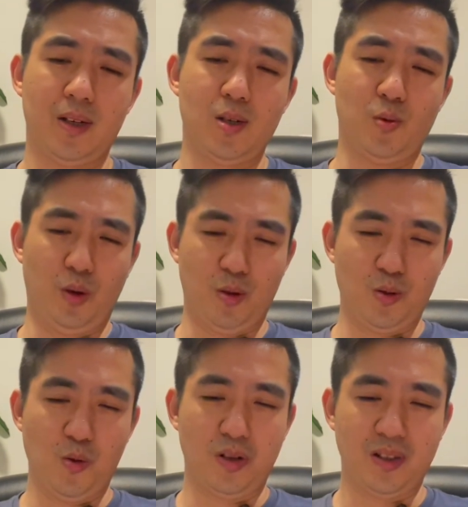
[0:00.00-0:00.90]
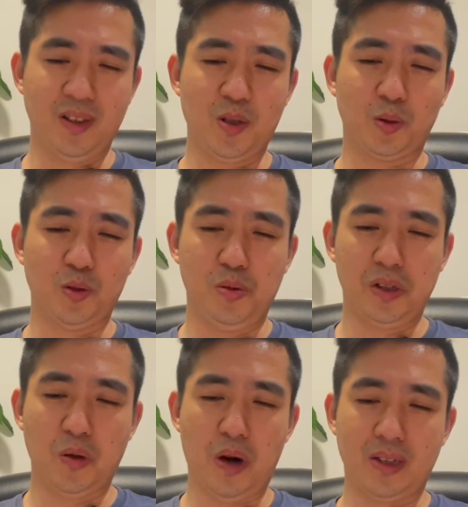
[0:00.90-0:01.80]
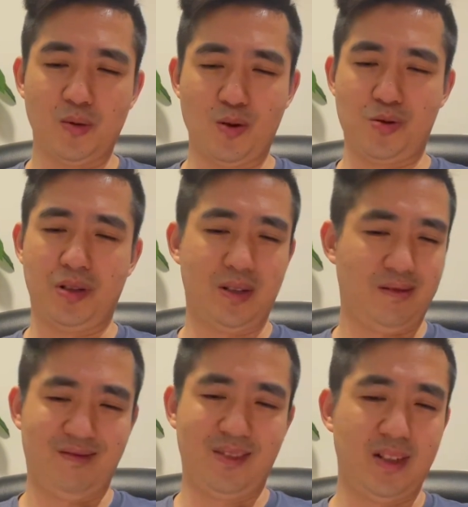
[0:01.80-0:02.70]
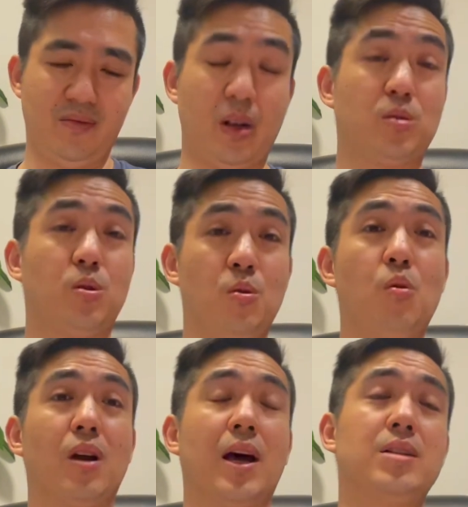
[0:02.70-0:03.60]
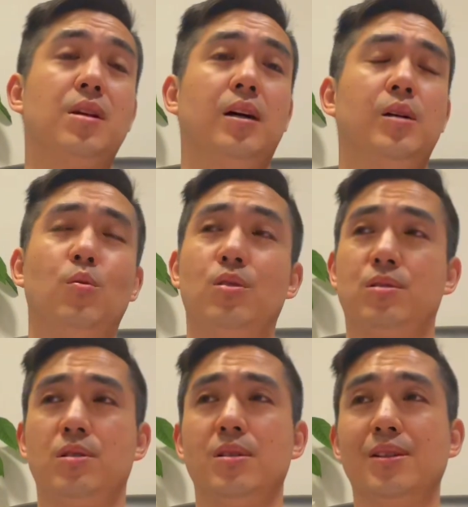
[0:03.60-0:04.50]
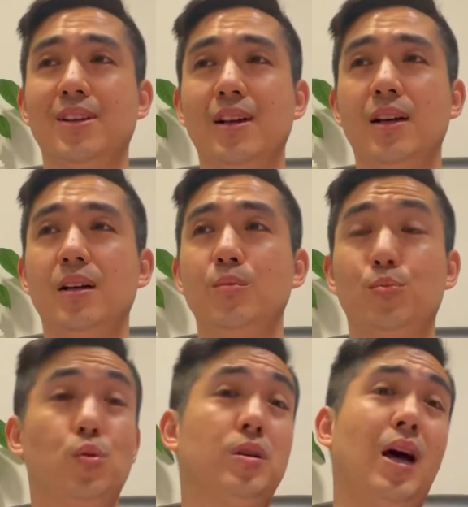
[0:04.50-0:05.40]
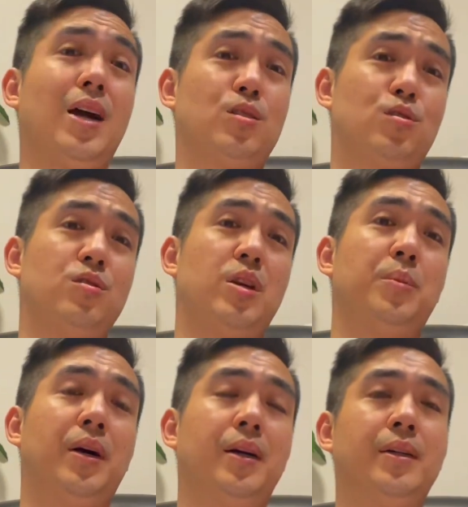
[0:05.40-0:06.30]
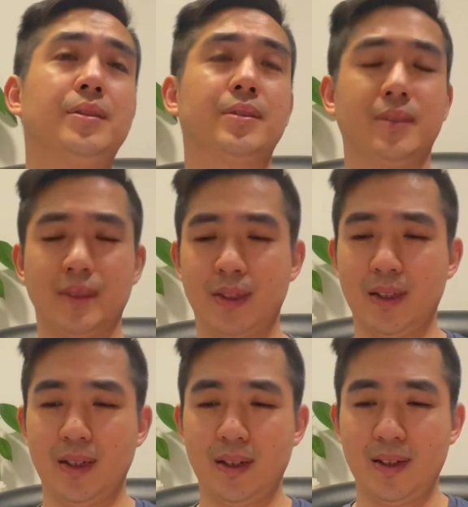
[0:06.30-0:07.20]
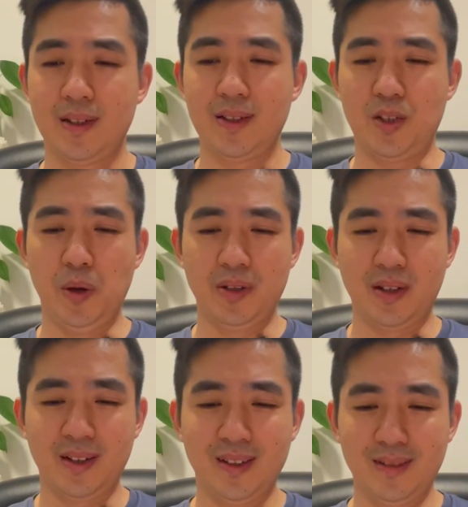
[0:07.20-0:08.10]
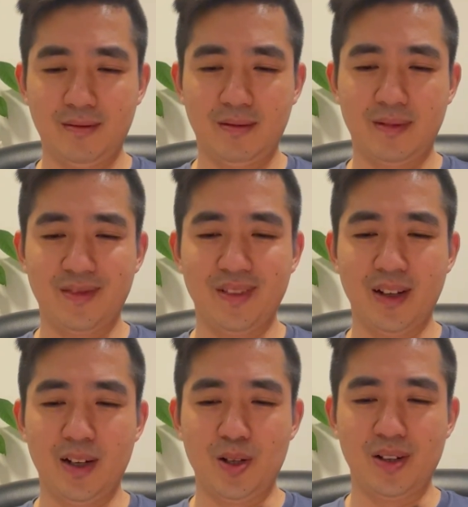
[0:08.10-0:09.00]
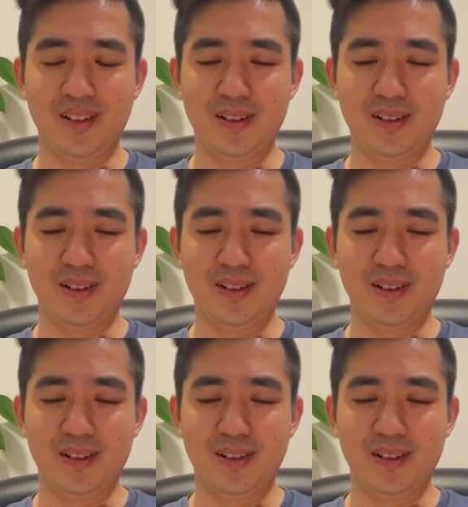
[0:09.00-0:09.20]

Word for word: 所以说如果真的有突破的话呢，我觉得反正从我来讲我是不会太吃惊吧啊，希望这个呃